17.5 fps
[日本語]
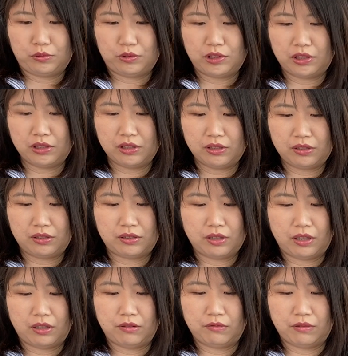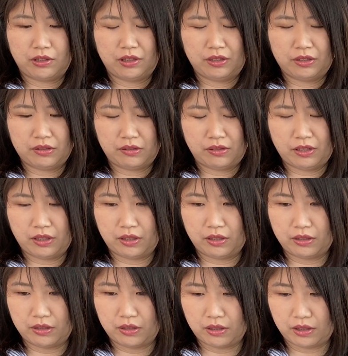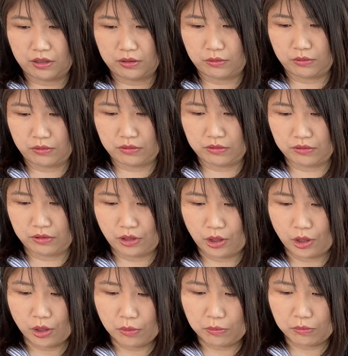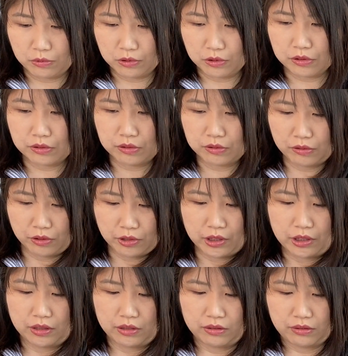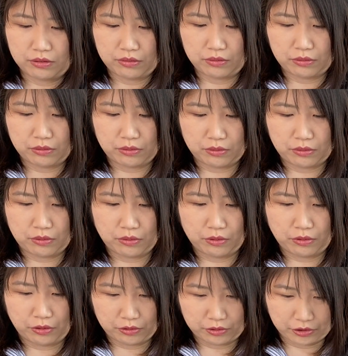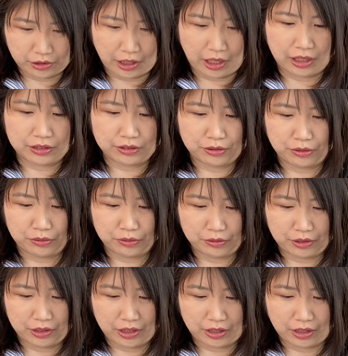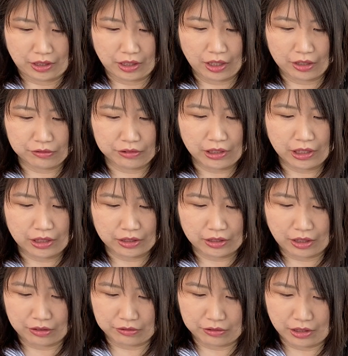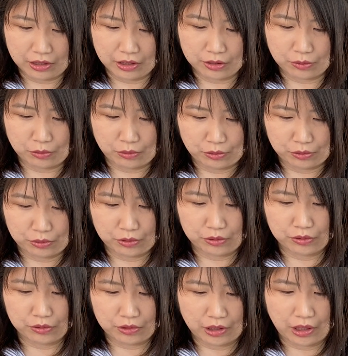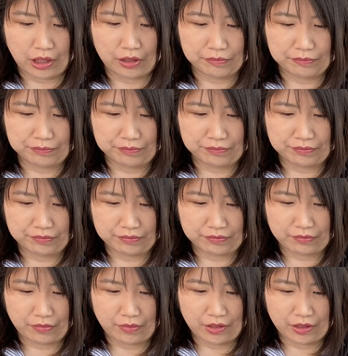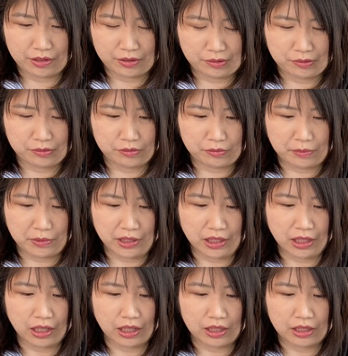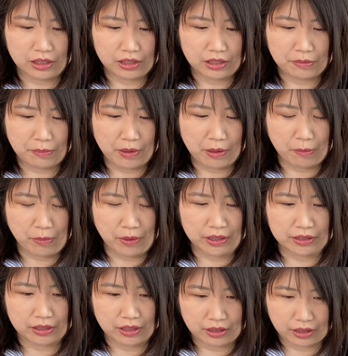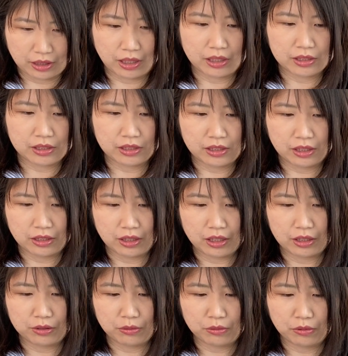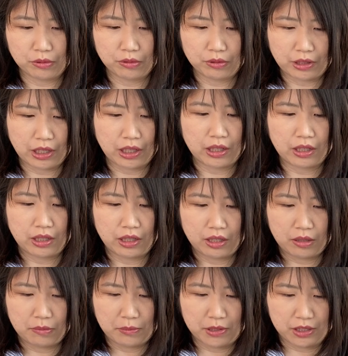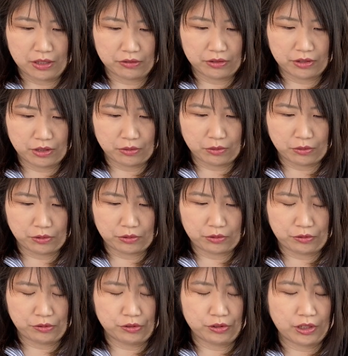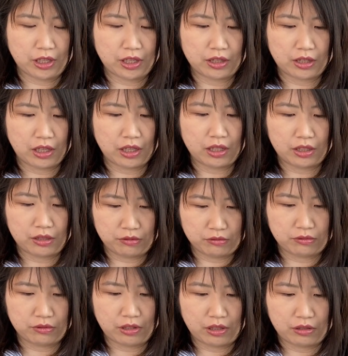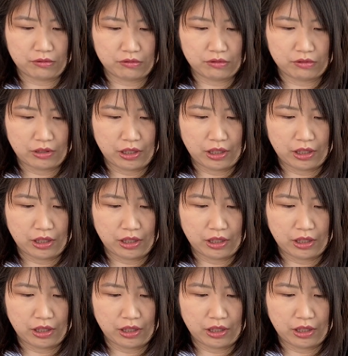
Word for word: ジンさんはですね、あの、ものすごい努力家ということで、なんか隠れ、隠れたところというか、そう、みんなが、メンバーさんが知らないところで、めちゃくちゃ努力されているっていう